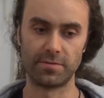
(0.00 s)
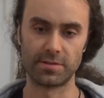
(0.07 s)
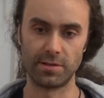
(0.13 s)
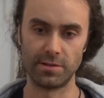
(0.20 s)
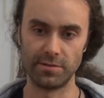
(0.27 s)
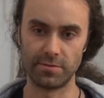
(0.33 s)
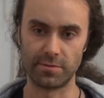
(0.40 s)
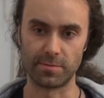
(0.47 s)

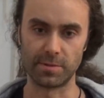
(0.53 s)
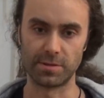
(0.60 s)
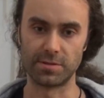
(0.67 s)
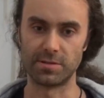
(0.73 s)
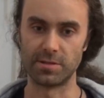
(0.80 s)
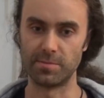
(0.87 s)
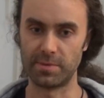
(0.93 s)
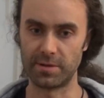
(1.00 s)
sali
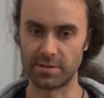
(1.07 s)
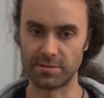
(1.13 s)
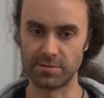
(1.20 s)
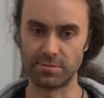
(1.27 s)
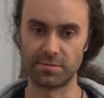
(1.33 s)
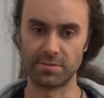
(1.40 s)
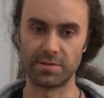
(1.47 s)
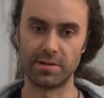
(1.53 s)
informatycznej bardzo
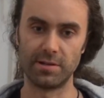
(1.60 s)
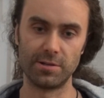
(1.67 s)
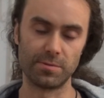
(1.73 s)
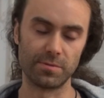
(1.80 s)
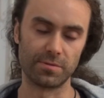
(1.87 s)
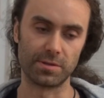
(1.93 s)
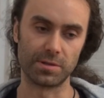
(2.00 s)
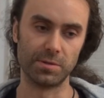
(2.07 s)
dużo
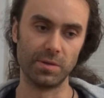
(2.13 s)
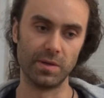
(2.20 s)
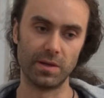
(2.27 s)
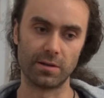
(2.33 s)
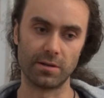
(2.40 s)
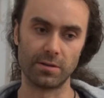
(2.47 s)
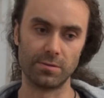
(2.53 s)
graliśmy w taką gierkę,